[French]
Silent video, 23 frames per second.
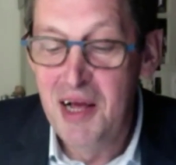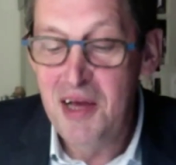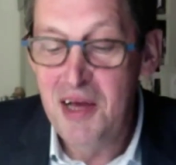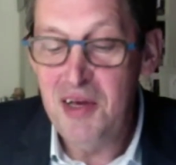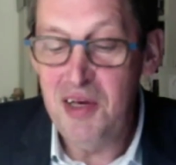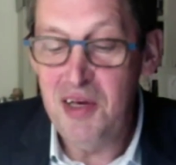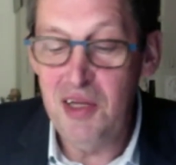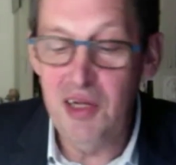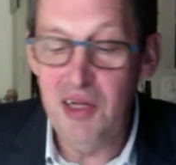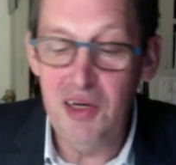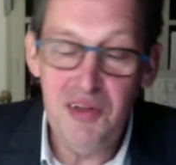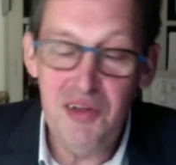
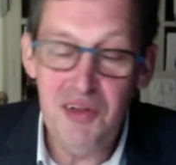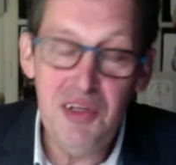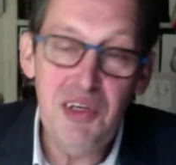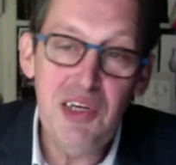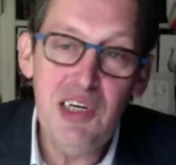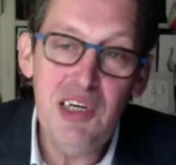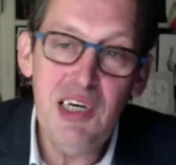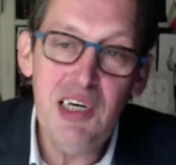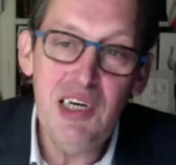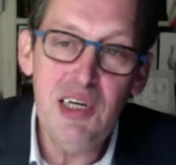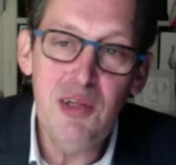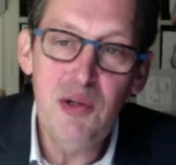Il a été
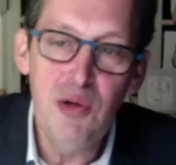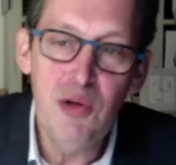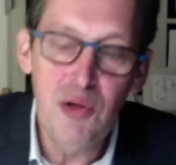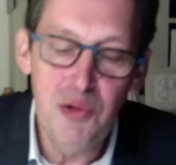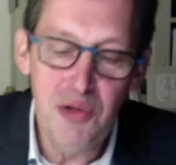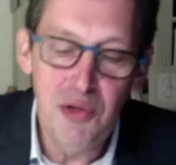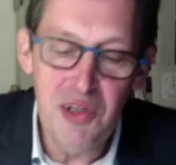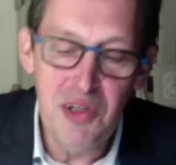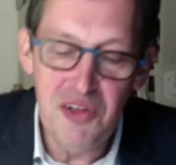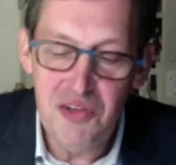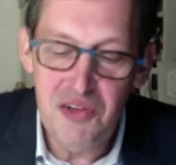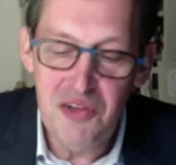créateur de
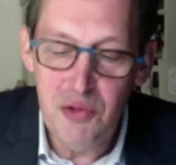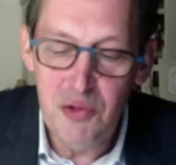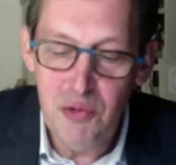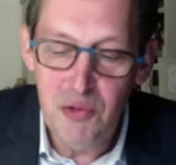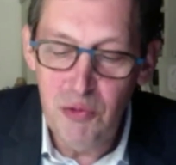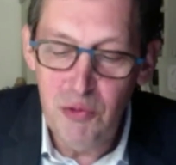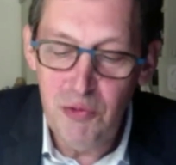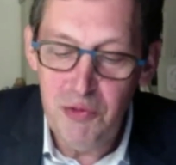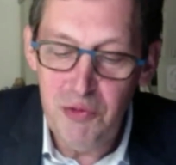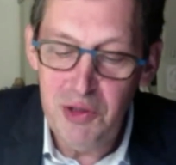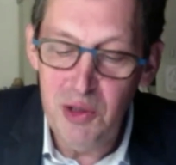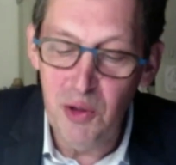l'Institut
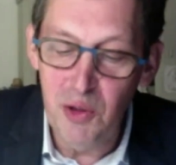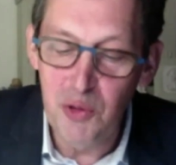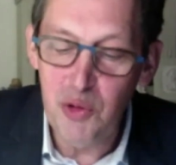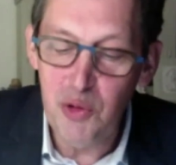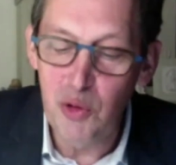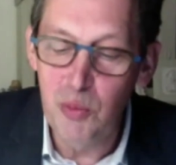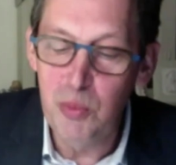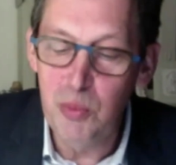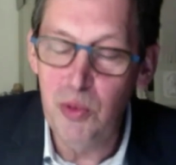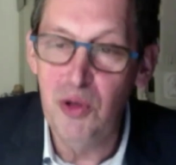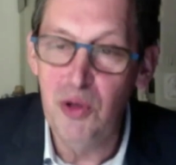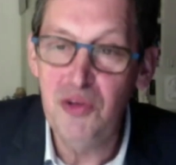
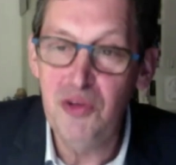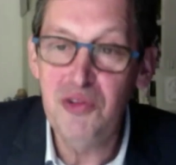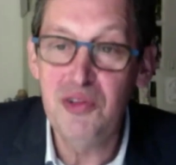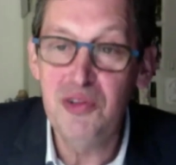Philanthropos.